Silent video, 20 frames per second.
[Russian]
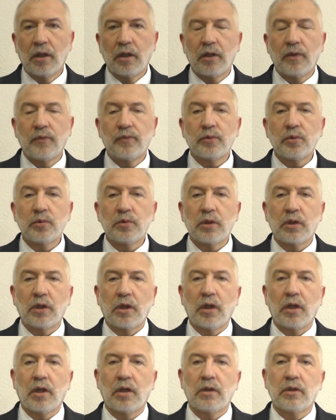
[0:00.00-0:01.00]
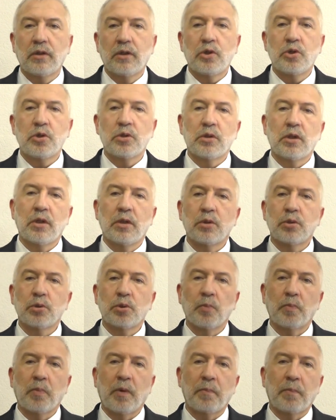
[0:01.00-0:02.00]
И все-таки я считаю,
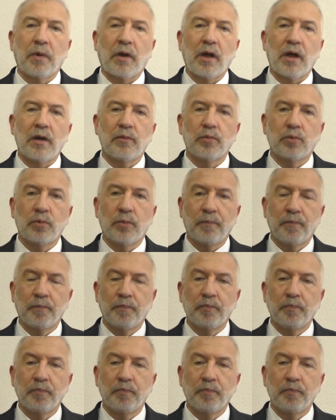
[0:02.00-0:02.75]
что по праву